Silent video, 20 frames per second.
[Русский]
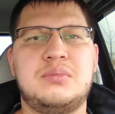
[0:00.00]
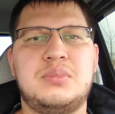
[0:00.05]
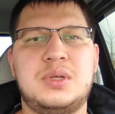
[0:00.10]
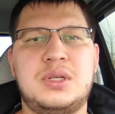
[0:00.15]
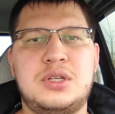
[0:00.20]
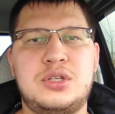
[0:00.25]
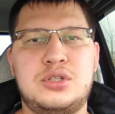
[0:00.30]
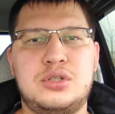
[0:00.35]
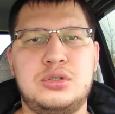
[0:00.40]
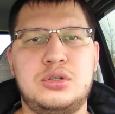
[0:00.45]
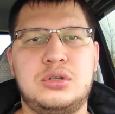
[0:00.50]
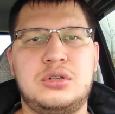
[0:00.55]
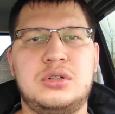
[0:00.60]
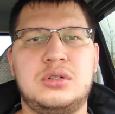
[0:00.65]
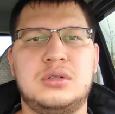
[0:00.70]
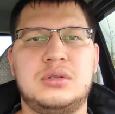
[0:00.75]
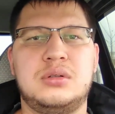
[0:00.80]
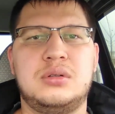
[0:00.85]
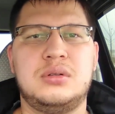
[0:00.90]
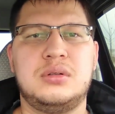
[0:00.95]

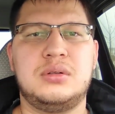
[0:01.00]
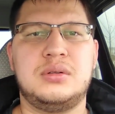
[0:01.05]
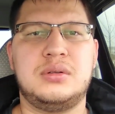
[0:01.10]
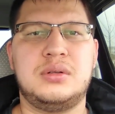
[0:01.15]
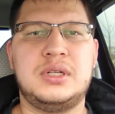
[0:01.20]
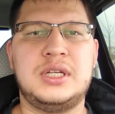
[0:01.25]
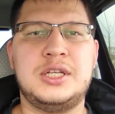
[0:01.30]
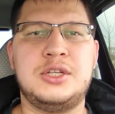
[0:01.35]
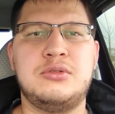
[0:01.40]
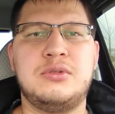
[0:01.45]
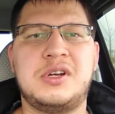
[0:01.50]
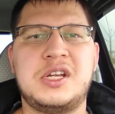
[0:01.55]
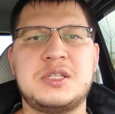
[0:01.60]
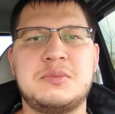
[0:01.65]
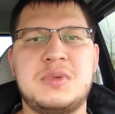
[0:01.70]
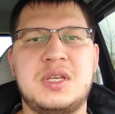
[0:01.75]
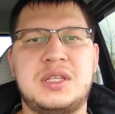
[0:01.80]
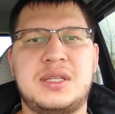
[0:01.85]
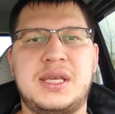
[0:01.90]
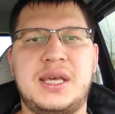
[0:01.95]
пересек линию
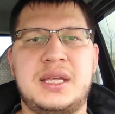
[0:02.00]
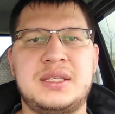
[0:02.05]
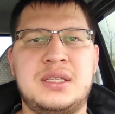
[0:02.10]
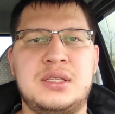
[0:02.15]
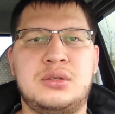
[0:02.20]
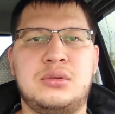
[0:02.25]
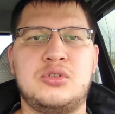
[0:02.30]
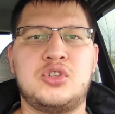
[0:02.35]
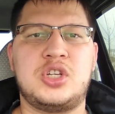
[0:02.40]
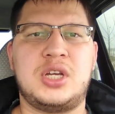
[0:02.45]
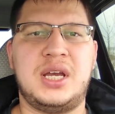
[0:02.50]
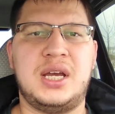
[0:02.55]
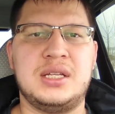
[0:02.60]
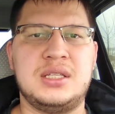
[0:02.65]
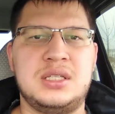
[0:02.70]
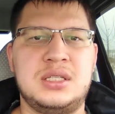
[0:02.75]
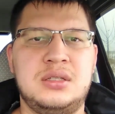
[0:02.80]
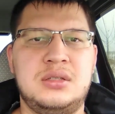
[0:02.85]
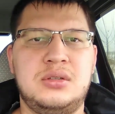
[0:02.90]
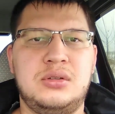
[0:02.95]
разметки
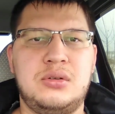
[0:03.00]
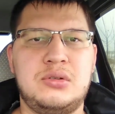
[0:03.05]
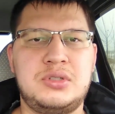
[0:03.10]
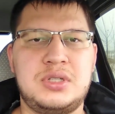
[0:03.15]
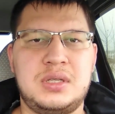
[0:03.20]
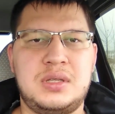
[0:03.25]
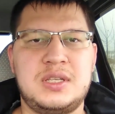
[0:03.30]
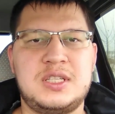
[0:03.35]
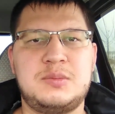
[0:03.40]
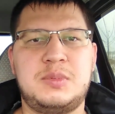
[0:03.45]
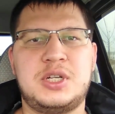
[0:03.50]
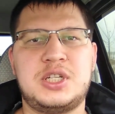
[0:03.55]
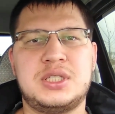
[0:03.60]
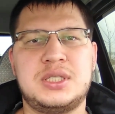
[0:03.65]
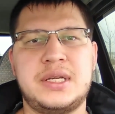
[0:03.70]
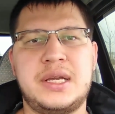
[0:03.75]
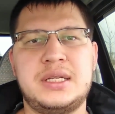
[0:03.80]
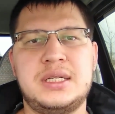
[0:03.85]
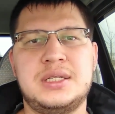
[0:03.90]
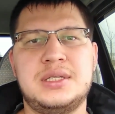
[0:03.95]
1.1, то есть это
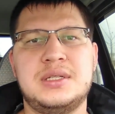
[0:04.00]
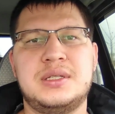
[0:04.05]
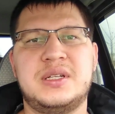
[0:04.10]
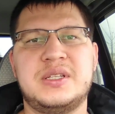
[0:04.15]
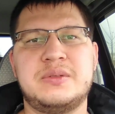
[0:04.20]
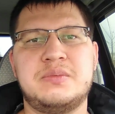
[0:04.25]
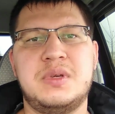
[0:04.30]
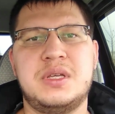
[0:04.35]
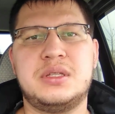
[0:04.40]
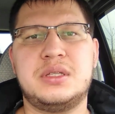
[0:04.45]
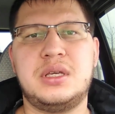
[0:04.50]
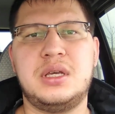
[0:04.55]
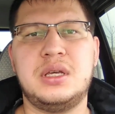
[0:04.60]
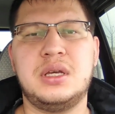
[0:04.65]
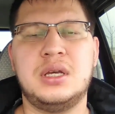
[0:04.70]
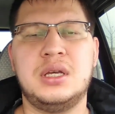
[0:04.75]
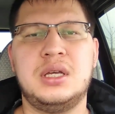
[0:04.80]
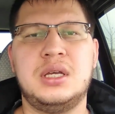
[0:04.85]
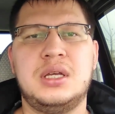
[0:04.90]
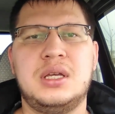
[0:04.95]
сплошная линия разметки,